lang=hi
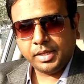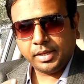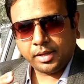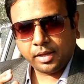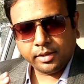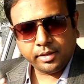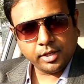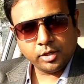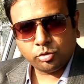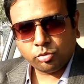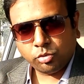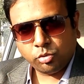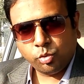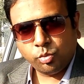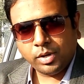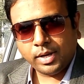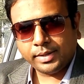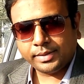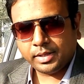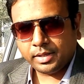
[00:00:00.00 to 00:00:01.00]
देखिए ये तो
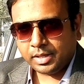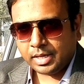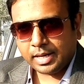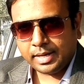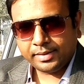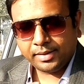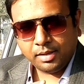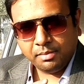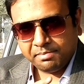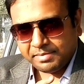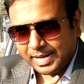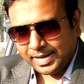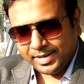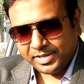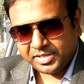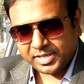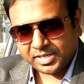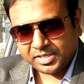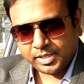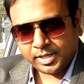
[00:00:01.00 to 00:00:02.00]
हुआ कि कार की
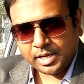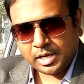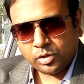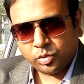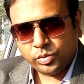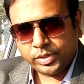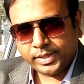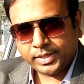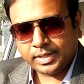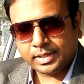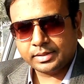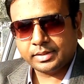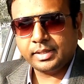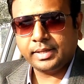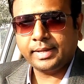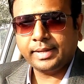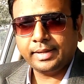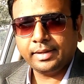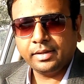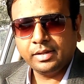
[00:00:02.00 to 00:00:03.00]
माइलेज कैसे कैलकुलेट
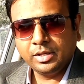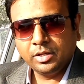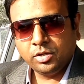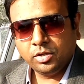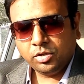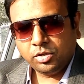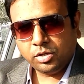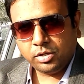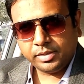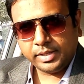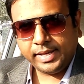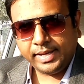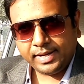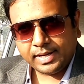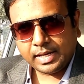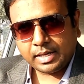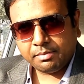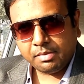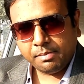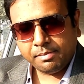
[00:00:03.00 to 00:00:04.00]
करते हैं और नई
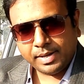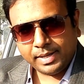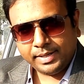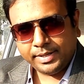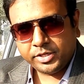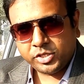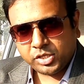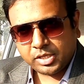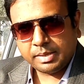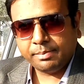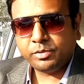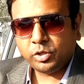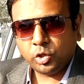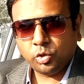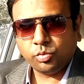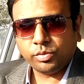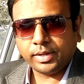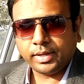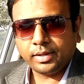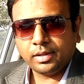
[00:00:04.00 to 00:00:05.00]
कार में माइलेज कम
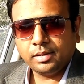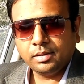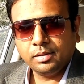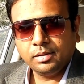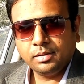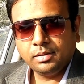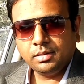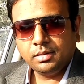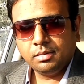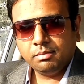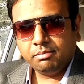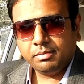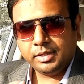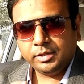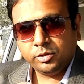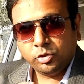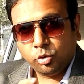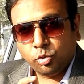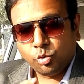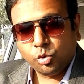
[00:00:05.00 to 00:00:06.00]
क्यों है
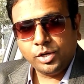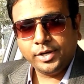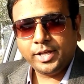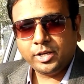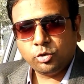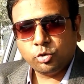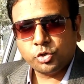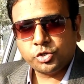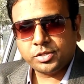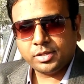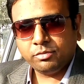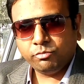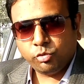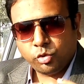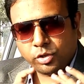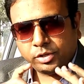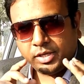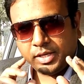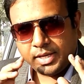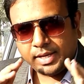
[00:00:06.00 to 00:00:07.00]
बट जो गोल्डन क्वेश्चन
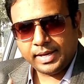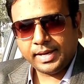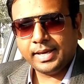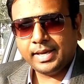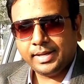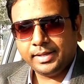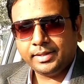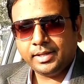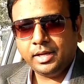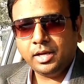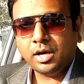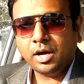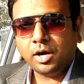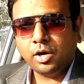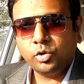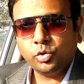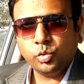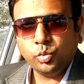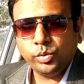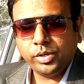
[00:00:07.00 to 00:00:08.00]
वो ये है कि
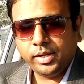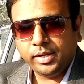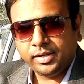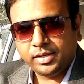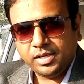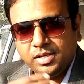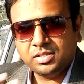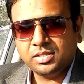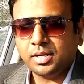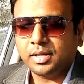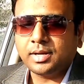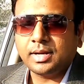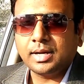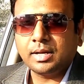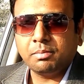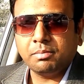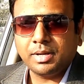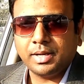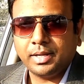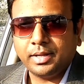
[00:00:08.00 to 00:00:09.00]
हाउ टू इंक्रीज़ द
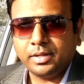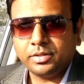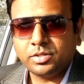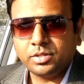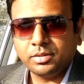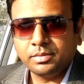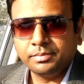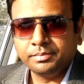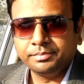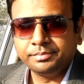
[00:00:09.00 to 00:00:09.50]
कार माइलेज